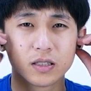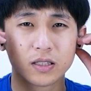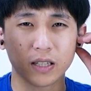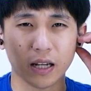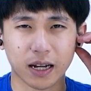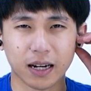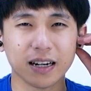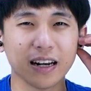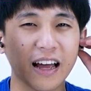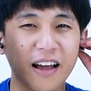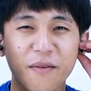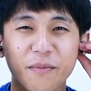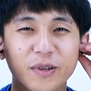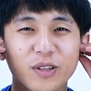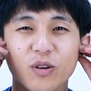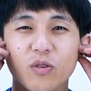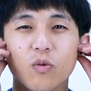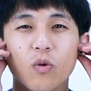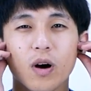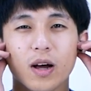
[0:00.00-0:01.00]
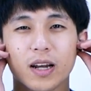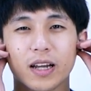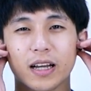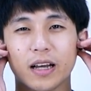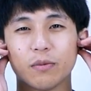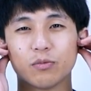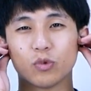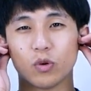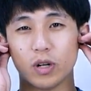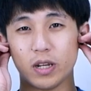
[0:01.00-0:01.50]
เสียงแหลมไม่ต้องห่วงเลย
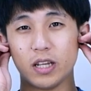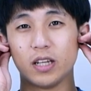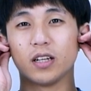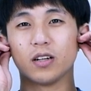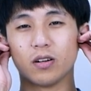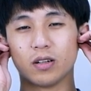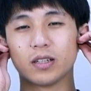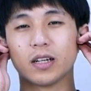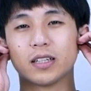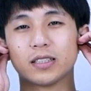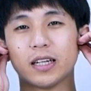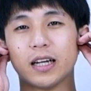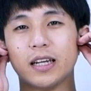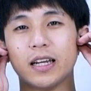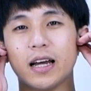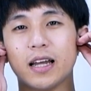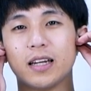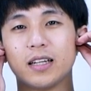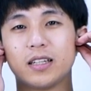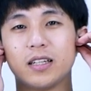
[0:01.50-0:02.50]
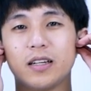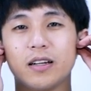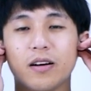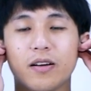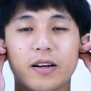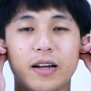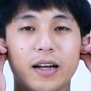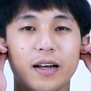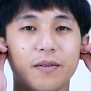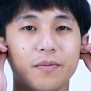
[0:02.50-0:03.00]
ครับตัวนี้ค่อนข้างใช้ได้เลยทีเดี
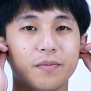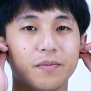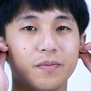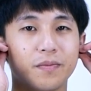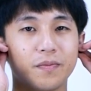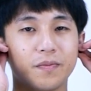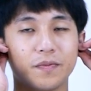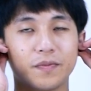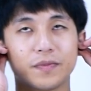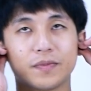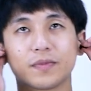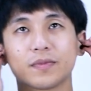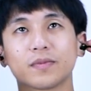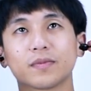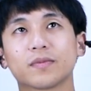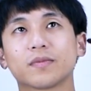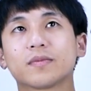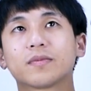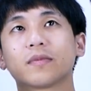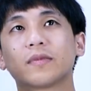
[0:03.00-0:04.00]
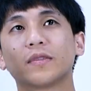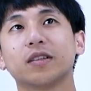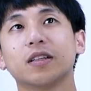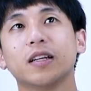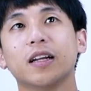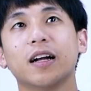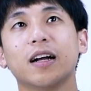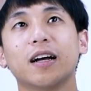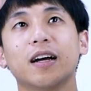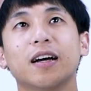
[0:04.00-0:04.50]
ยวนะครับ
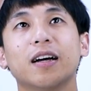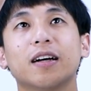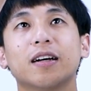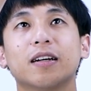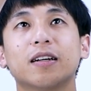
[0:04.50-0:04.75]
นี่นะฮะ